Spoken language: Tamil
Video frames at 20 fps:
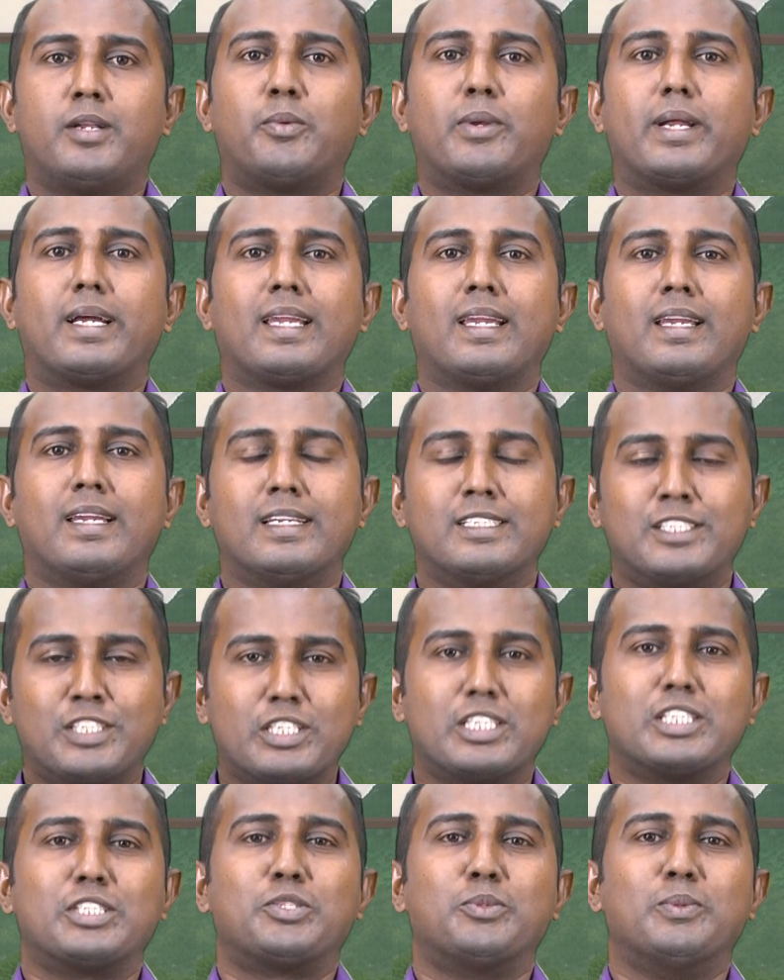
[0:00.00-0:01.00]
ஆண்டவராகிய
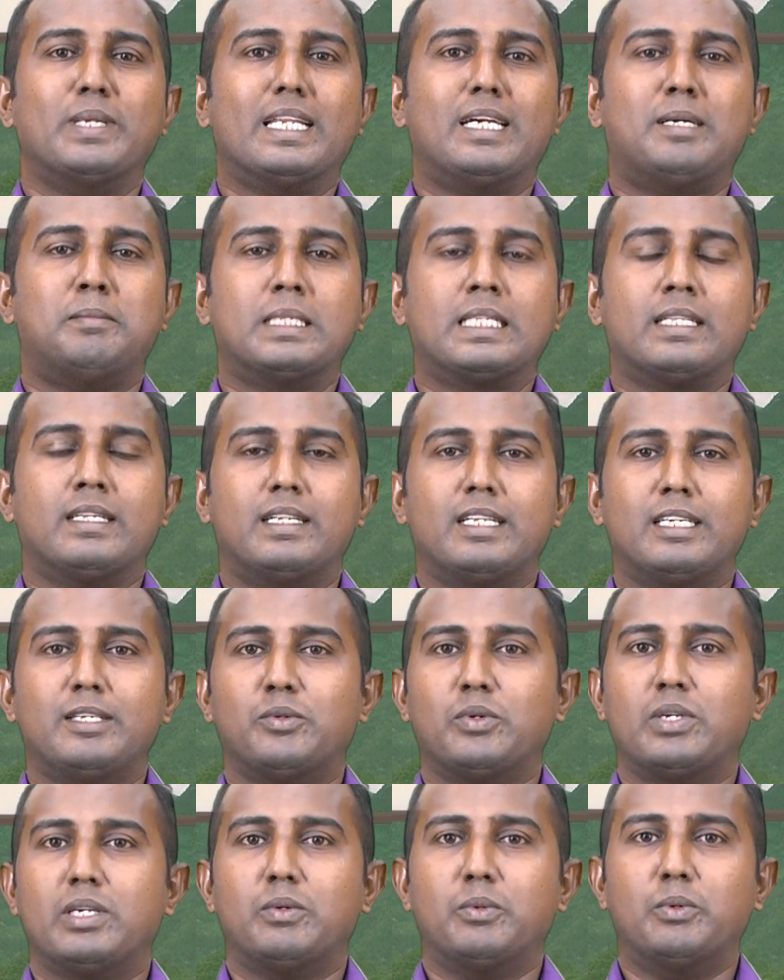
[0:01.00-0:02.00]
இயேசு கிறிஸ்துவின்
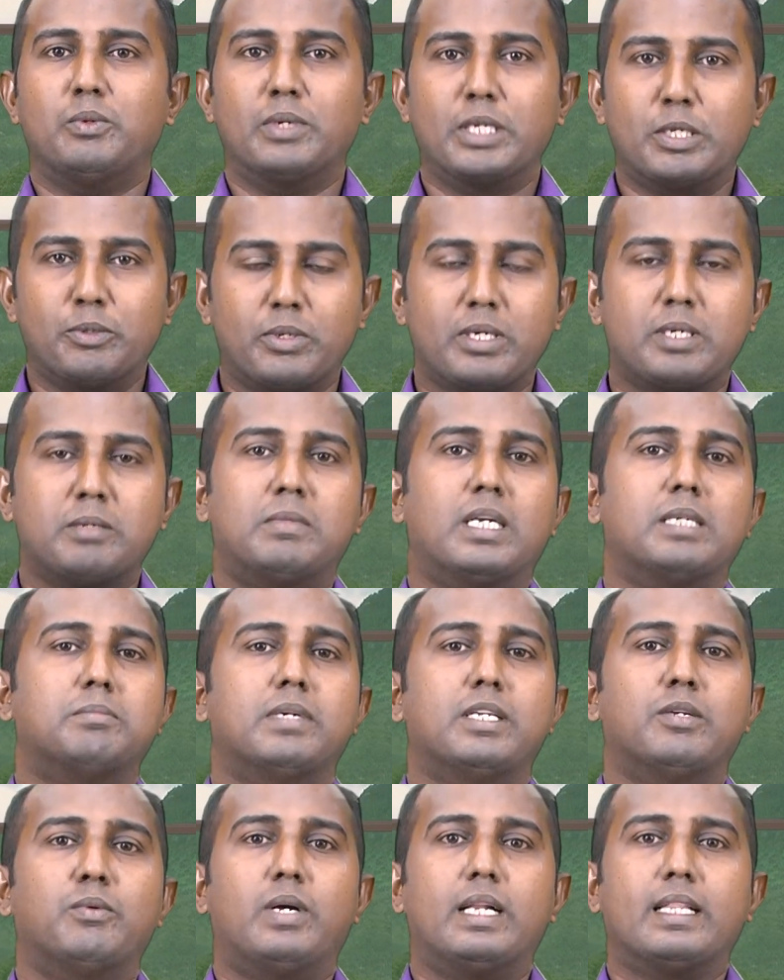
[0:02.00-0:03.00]
நாமத்தினாலே உங்கள் ஒவ்வொருவருக்கும்
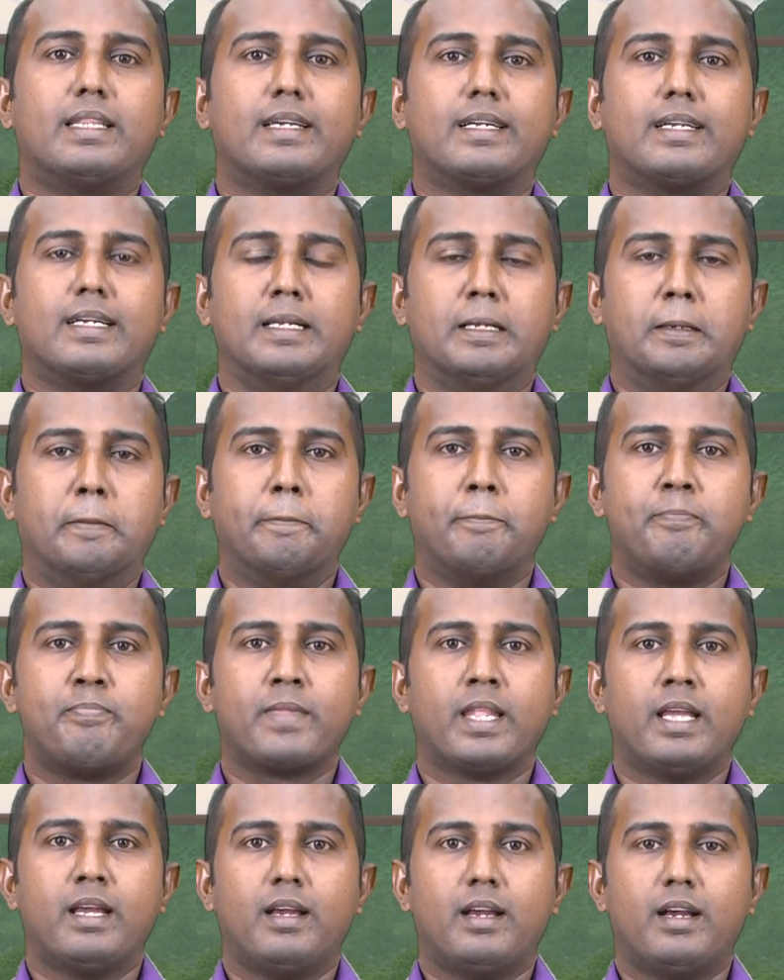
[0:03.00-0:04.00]
அன்பின் வாழ்த்துக்கள்
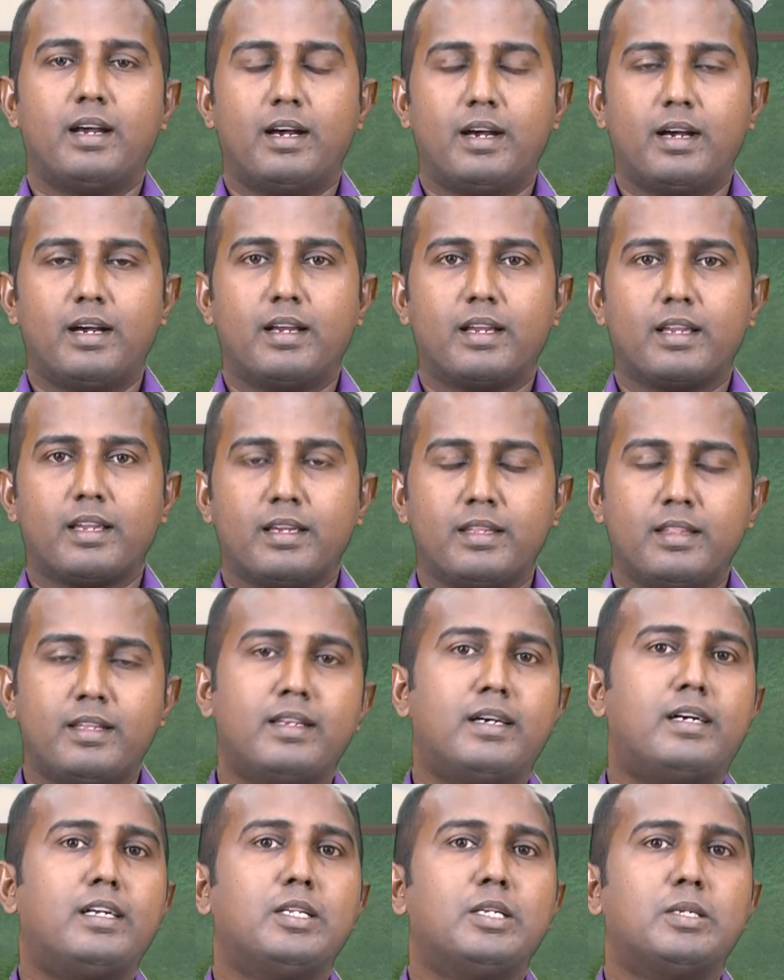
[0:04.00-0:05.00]

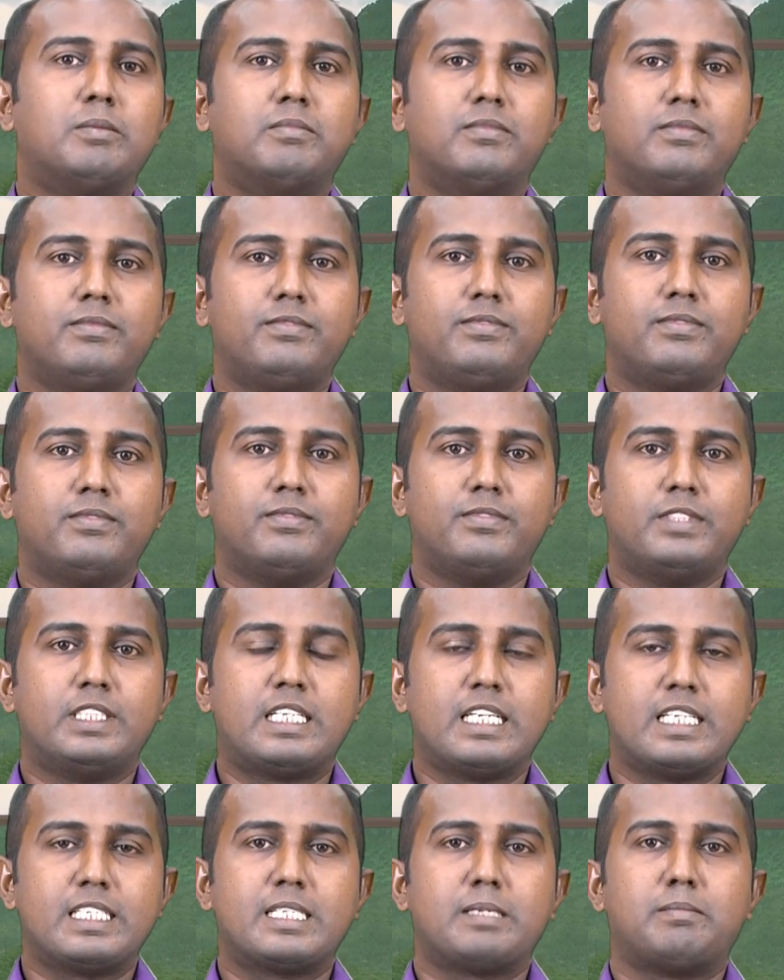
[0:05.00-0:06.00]
இந்த நாளிலும்
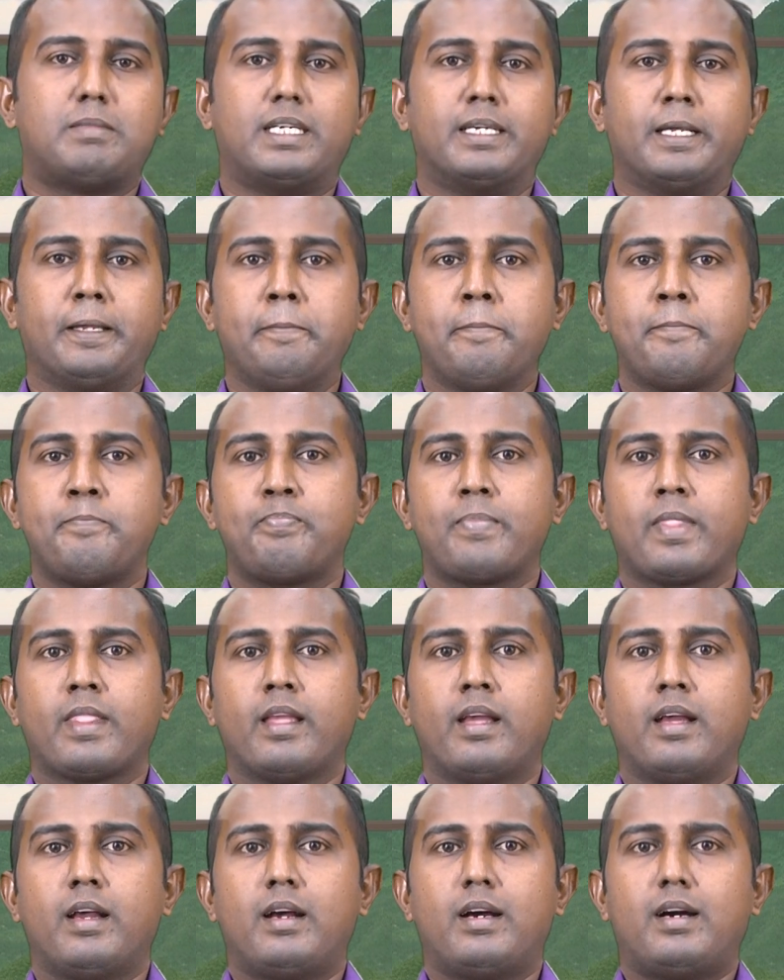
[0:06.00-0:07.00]
விசேஷமாய்
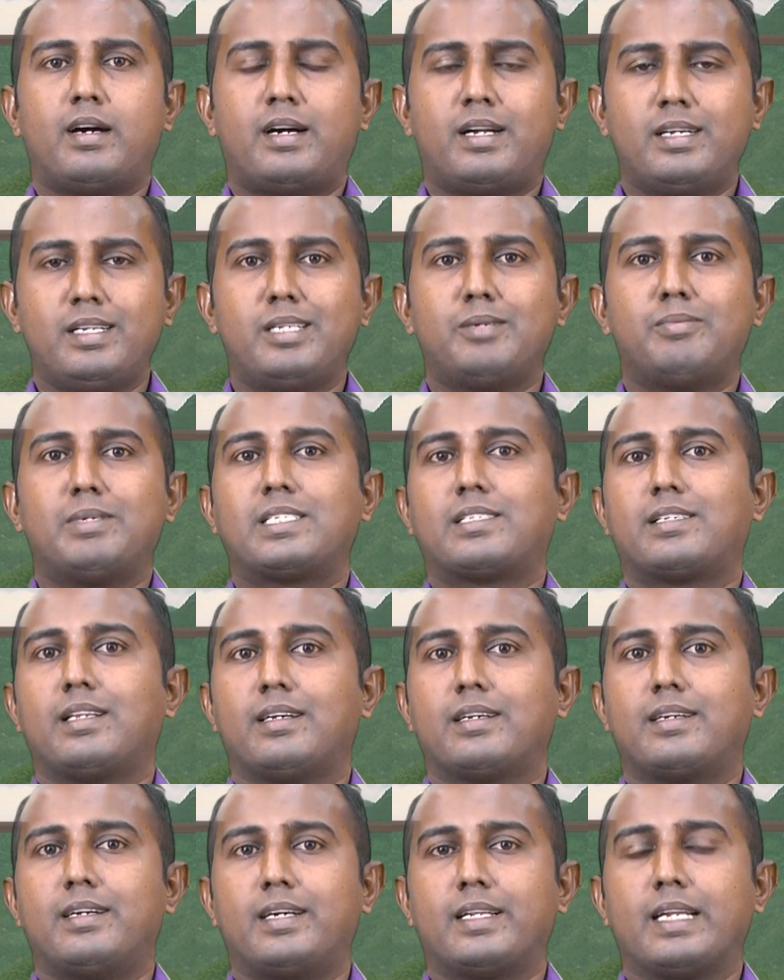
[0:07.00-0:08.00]
ஆண்டவர்
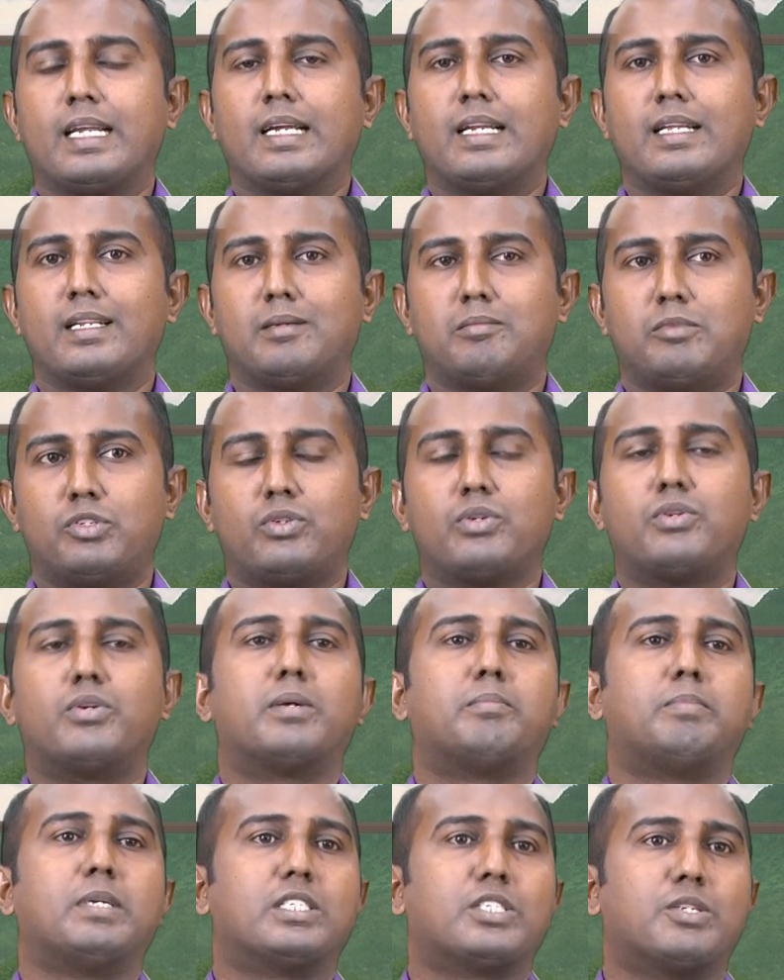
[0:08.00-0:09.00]
சில காரியங்களை நம்மோடு
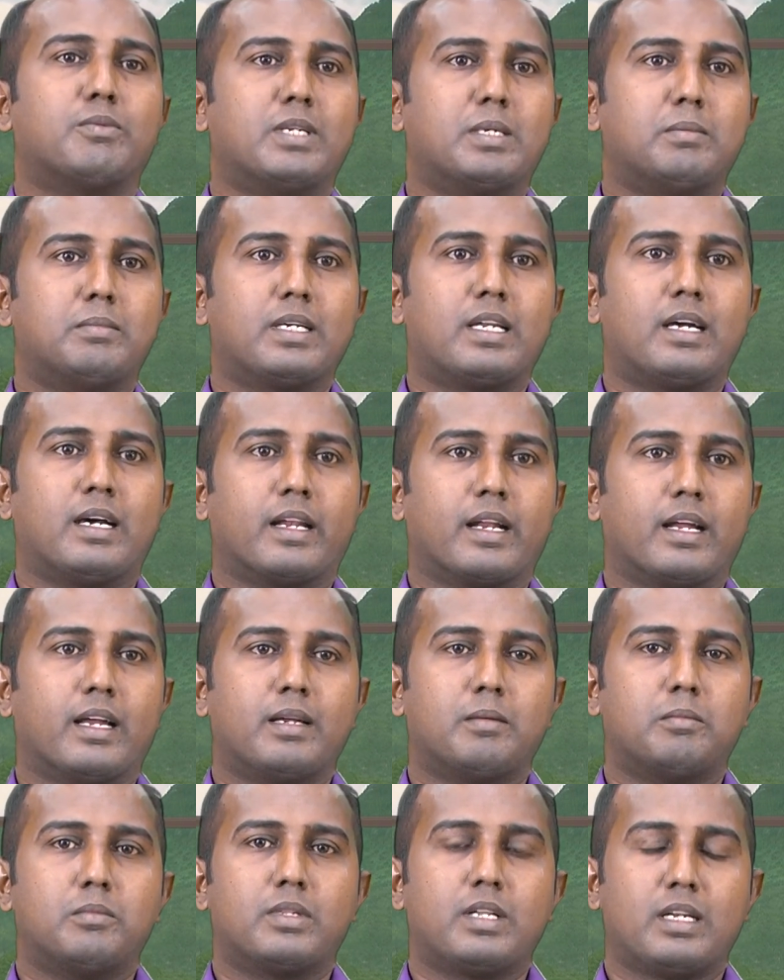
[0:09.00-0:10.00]
கூட பேச விரும்புகிறார்
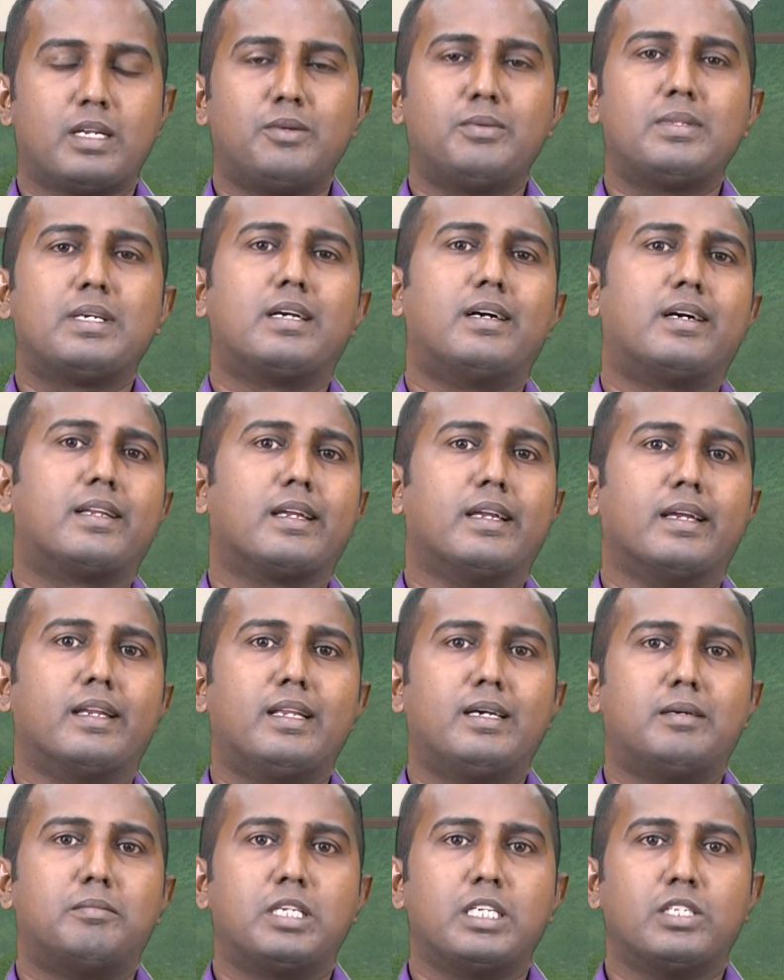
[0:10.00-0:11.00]
முதலாவது
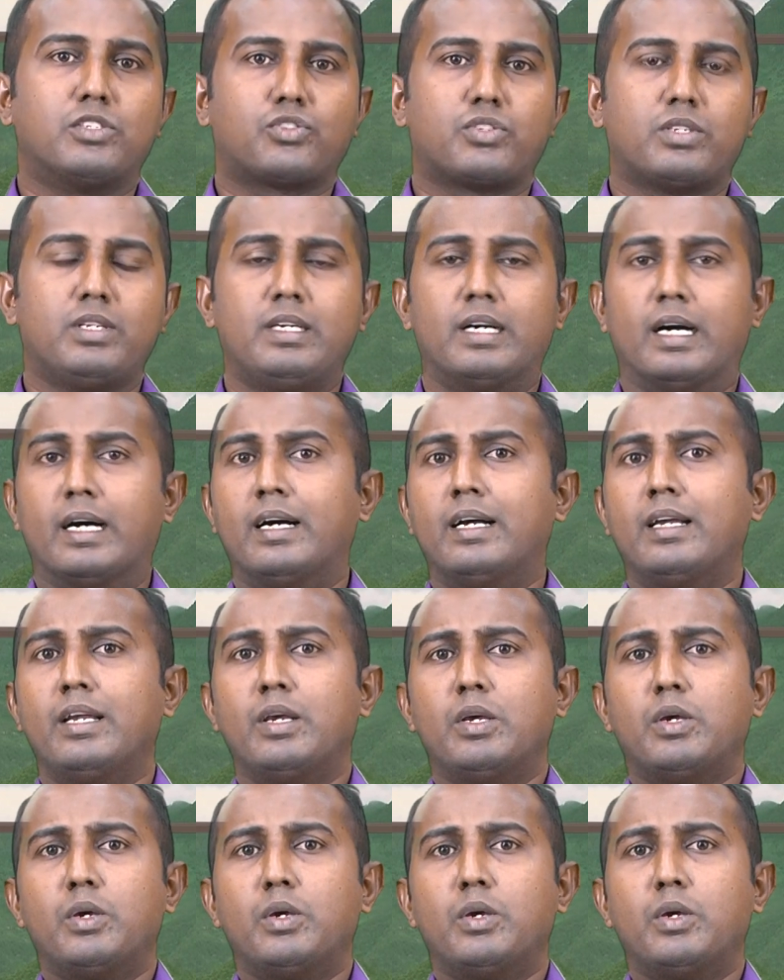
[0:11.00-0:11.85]
காரியம் என்ன அப்படின்னு சொன்னால்